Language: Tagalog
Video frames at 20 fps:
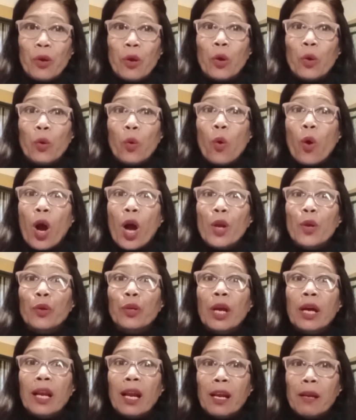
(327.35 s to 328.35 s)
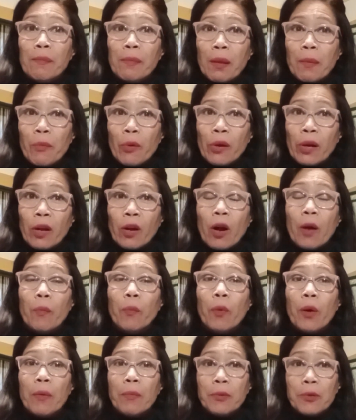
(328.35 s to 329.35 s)
Kung anong nararamdaman ng
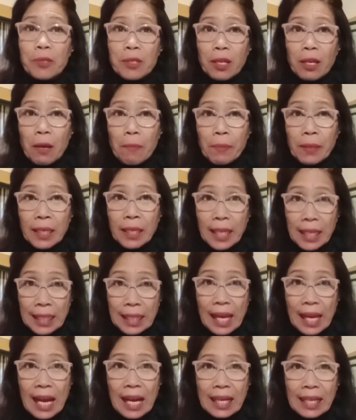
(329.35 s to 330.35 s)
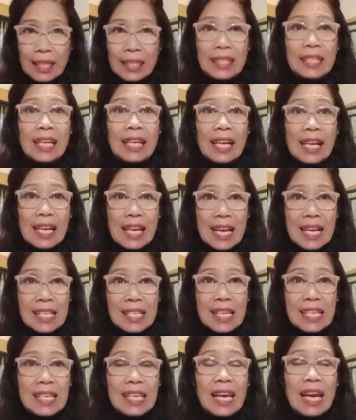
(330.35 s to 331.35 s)
kapwa mo sa kapighati ang
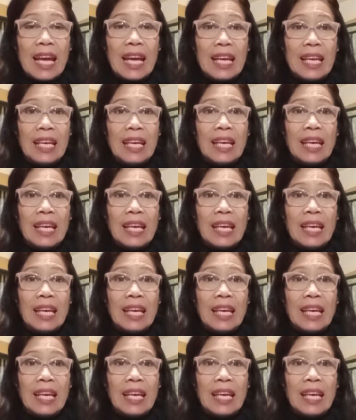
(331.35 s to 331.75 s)
naranasan niya